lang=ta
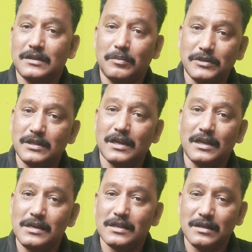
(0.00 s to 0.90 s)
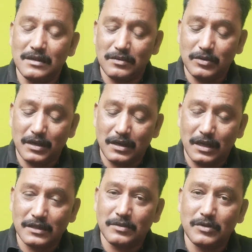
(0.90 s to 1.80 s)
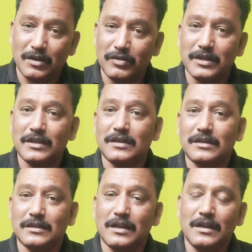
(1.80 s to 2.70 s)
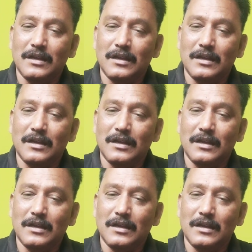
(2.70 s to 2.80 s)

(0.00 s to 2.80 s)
அமித்ஷா கையில் தான் இப்போ அதிமுகவே இருக்குது